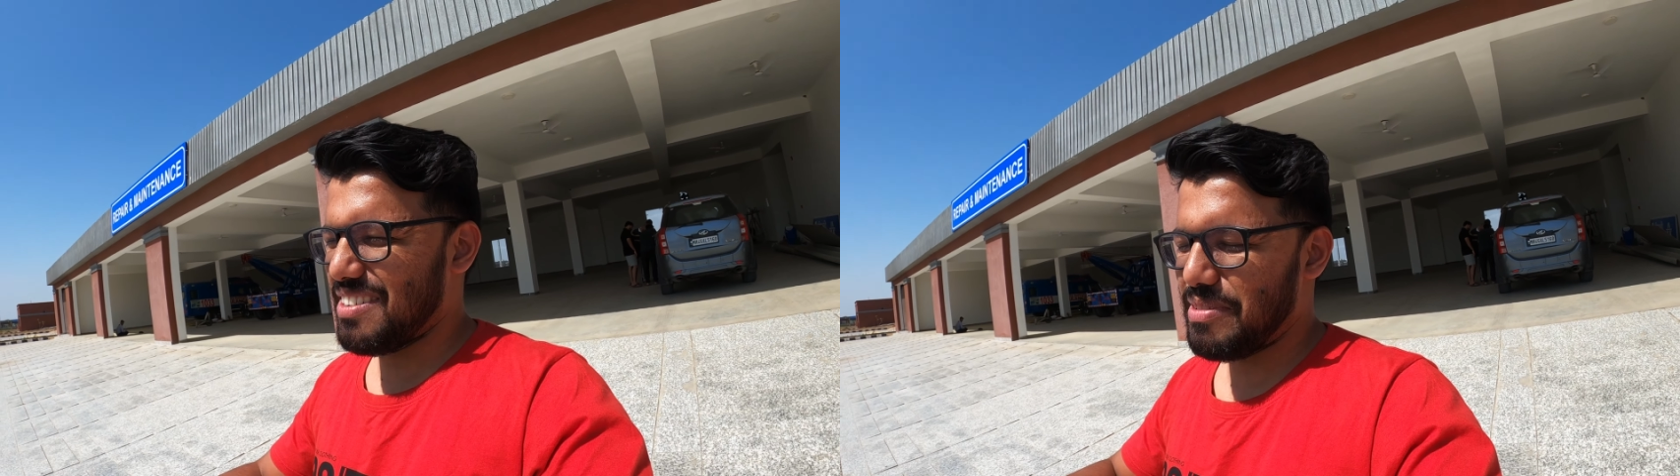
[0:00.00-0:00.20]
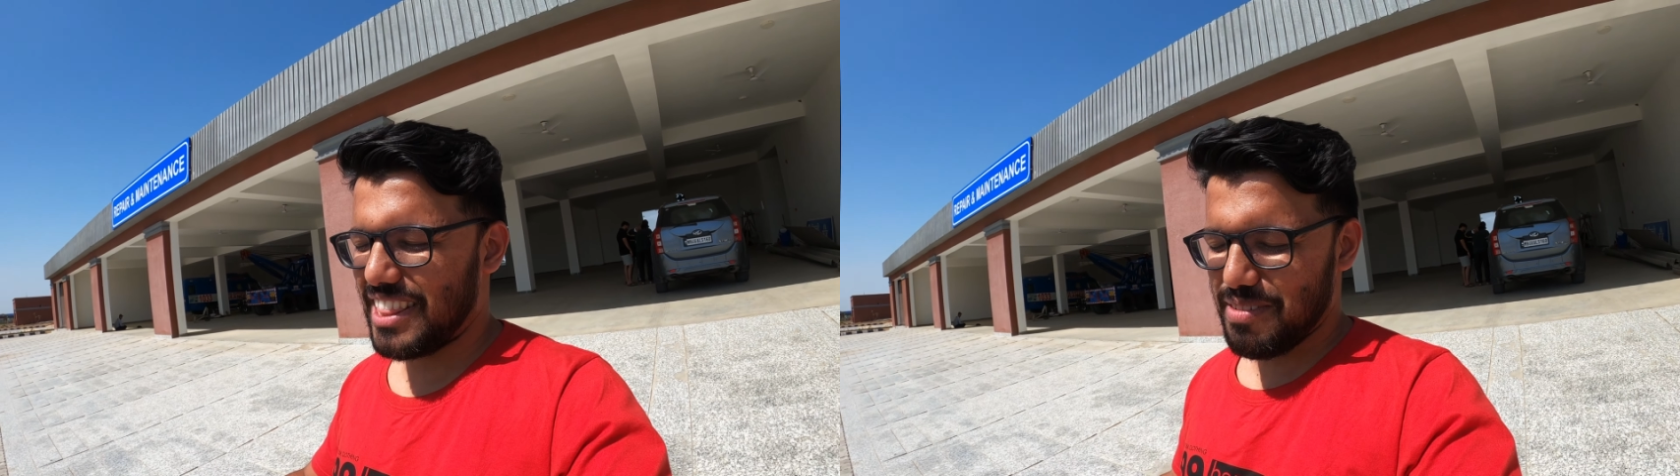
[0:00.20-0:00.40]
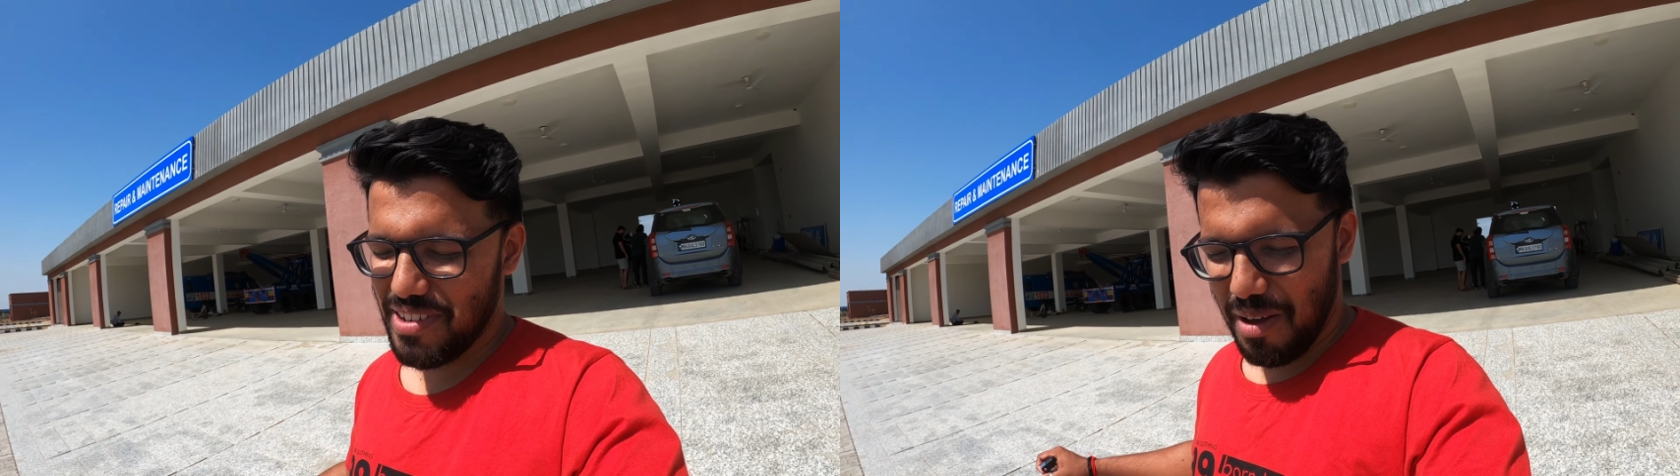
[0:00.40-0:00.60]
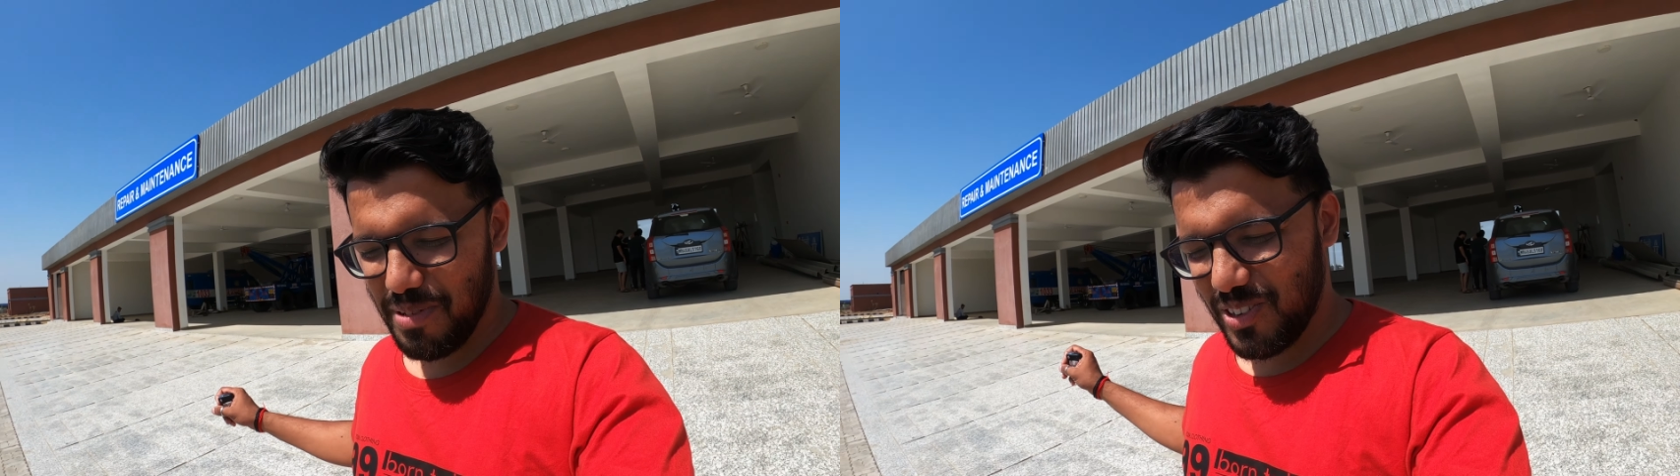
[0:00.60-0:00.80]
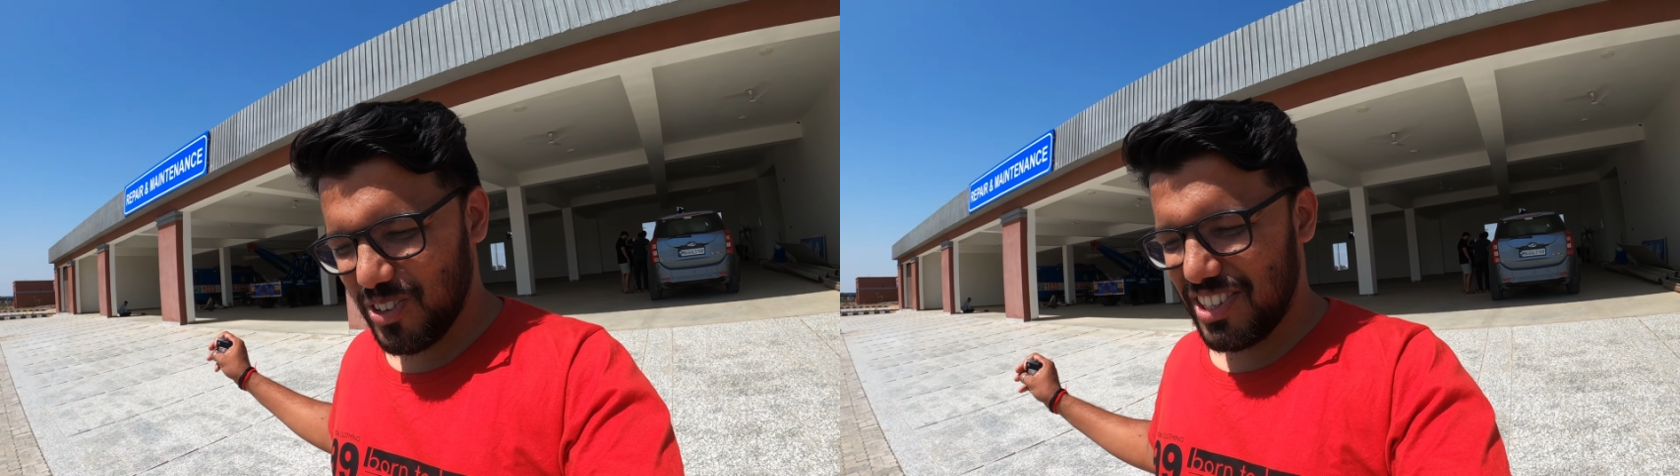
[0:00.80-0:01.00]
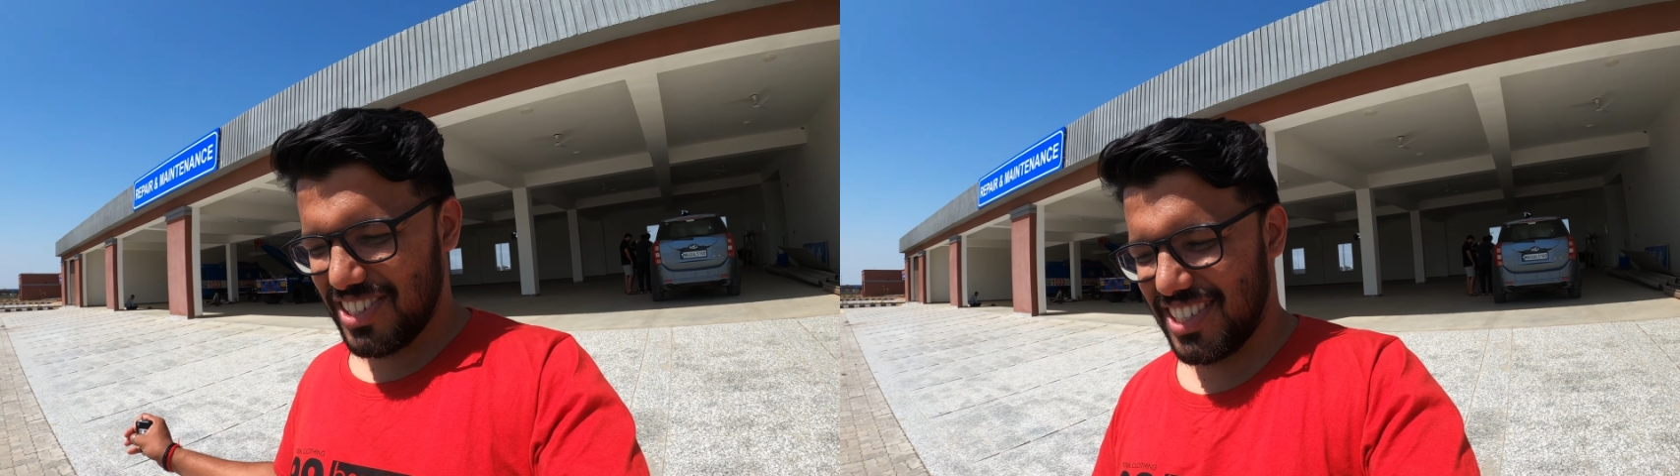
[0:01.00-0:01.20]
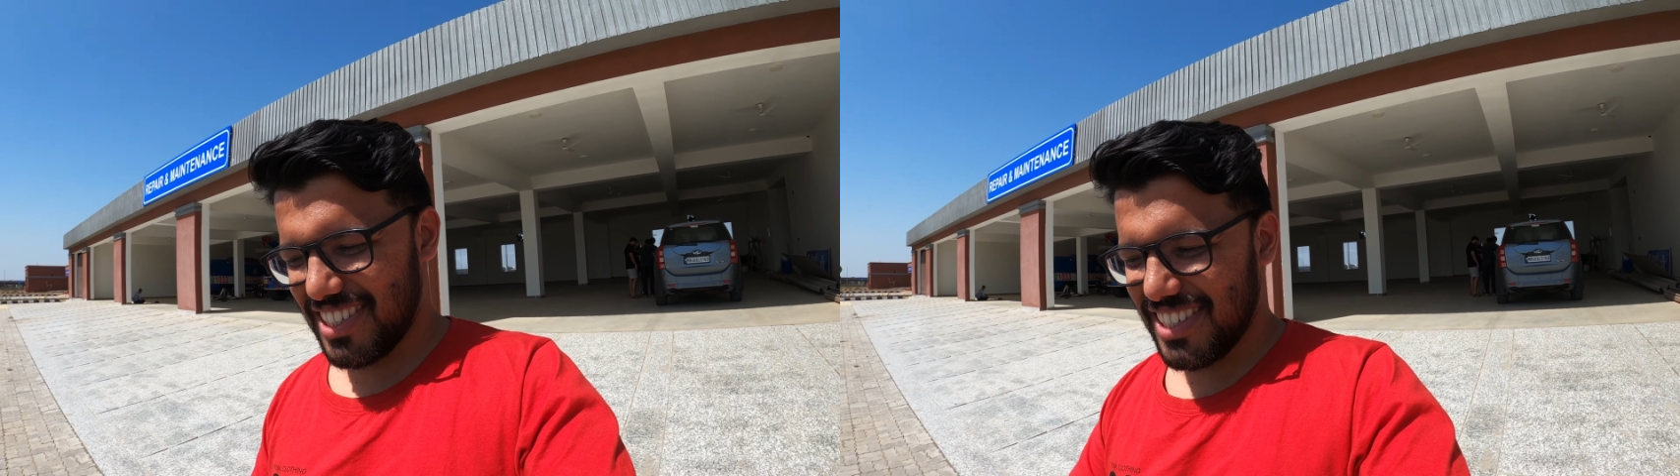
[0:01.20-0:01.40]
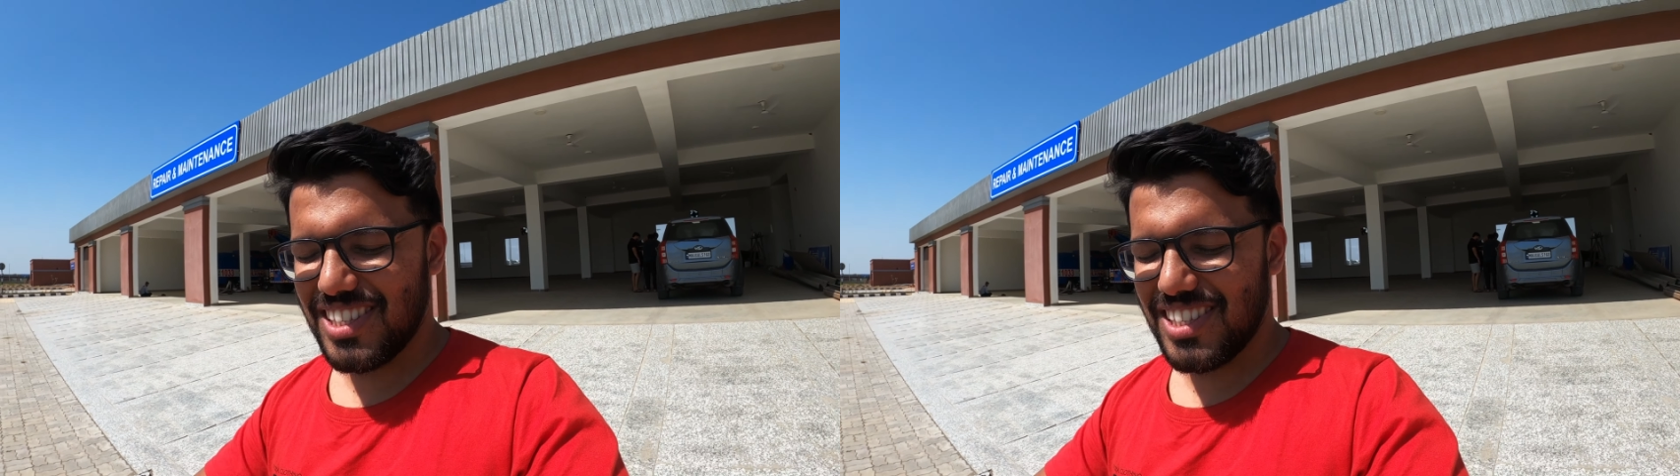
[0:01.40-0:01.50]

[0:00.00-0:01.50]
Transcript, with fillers: है मतलब यहाँ पे कुछ